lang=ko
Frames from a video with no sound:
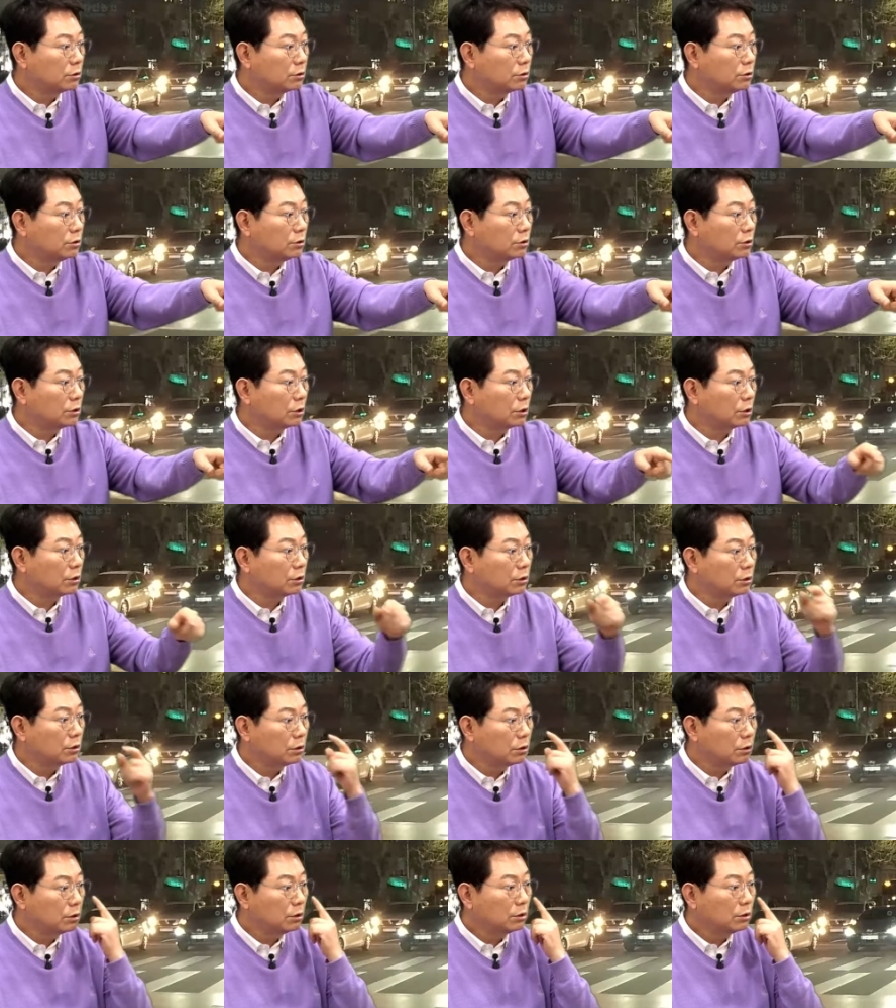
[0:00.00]
진짜
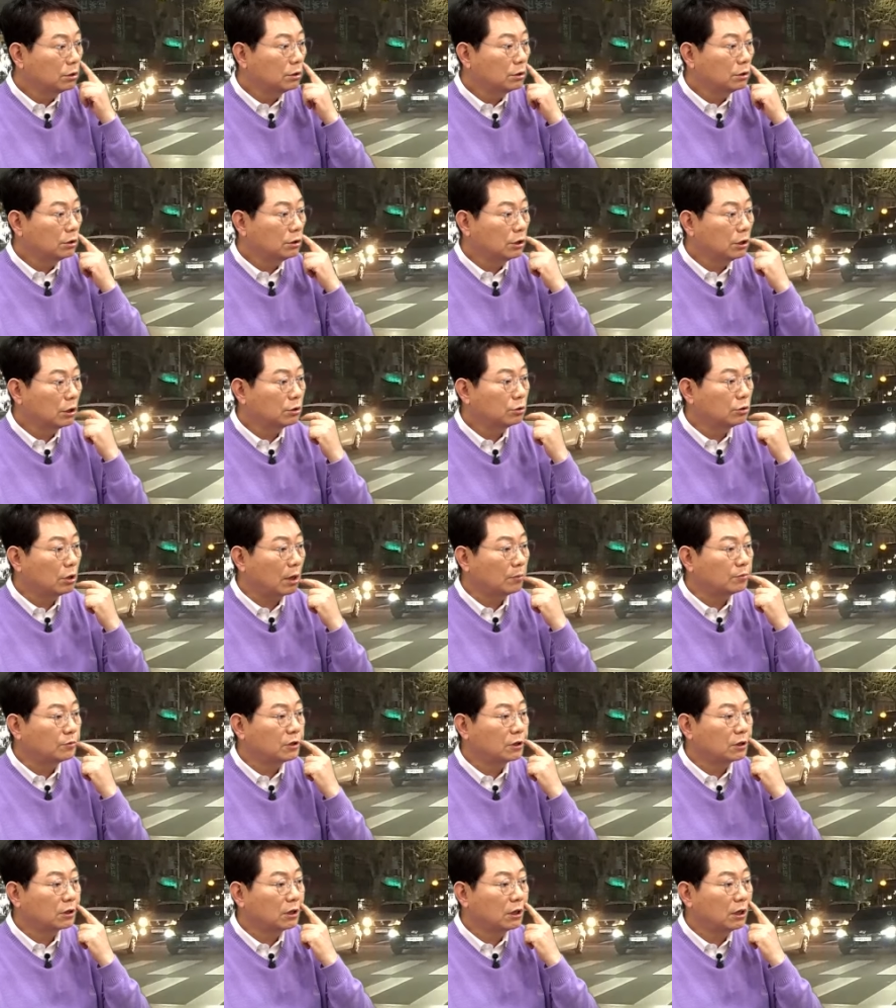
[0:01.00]
예 저
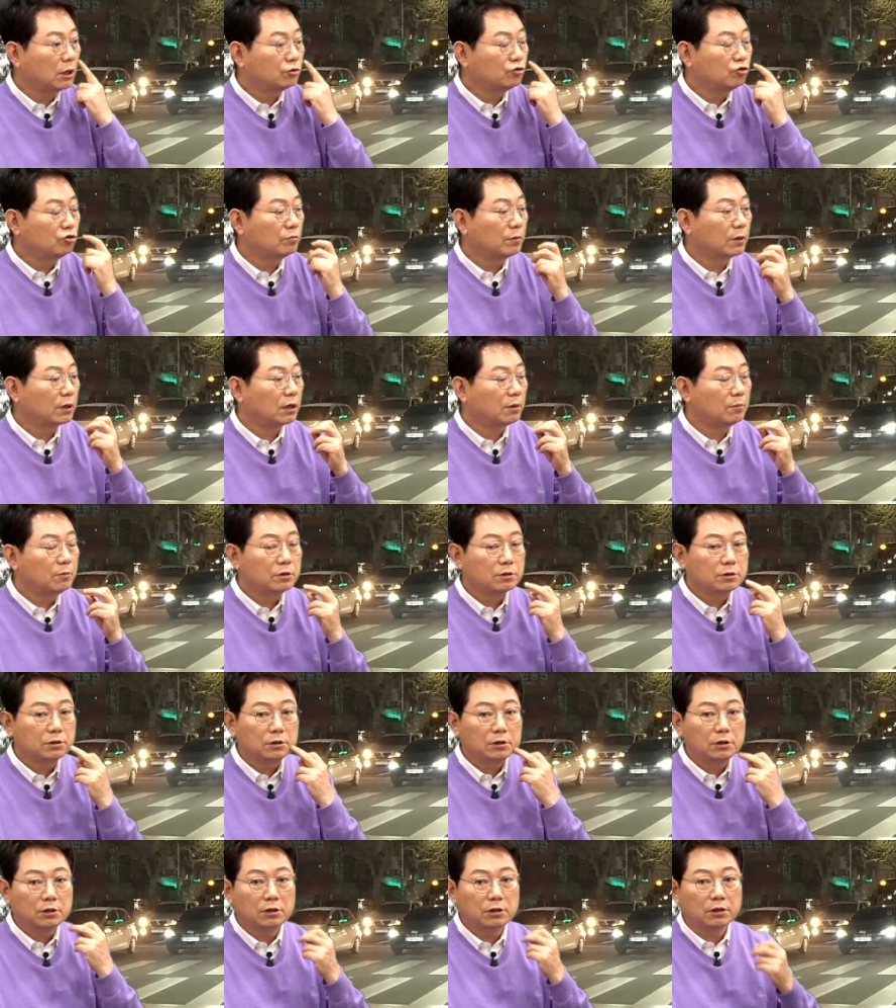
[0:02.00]
앞차가
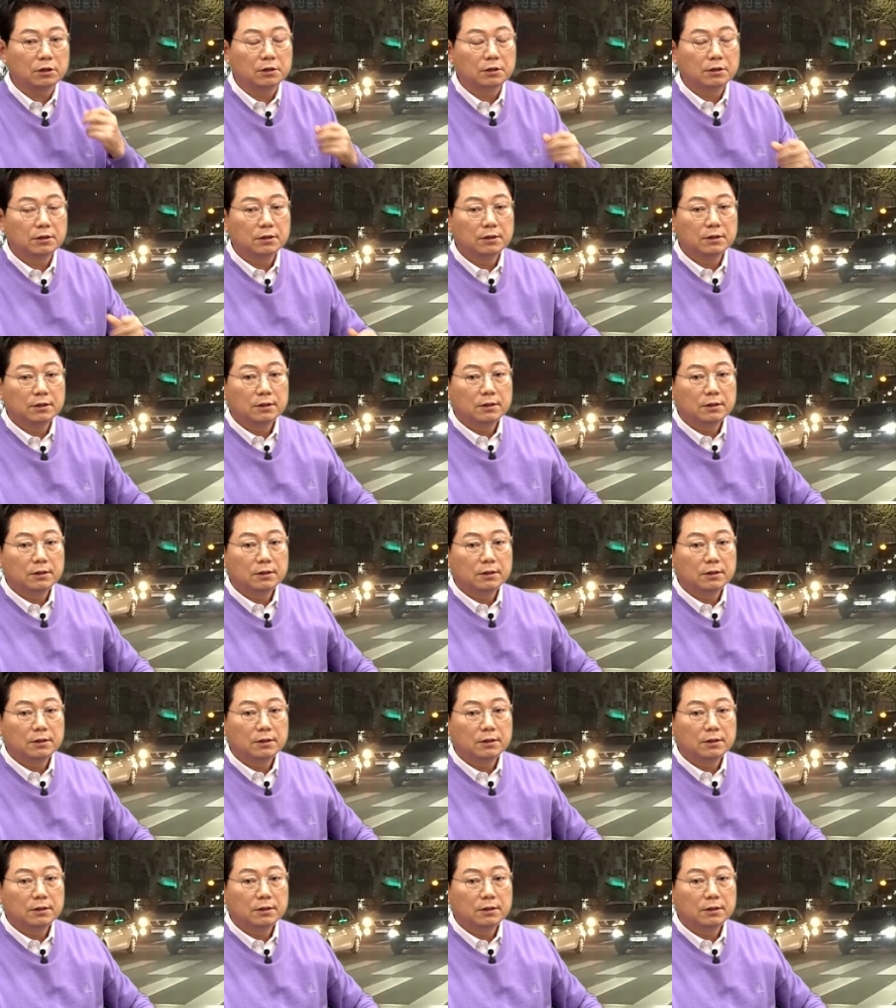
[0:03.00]
출발하면서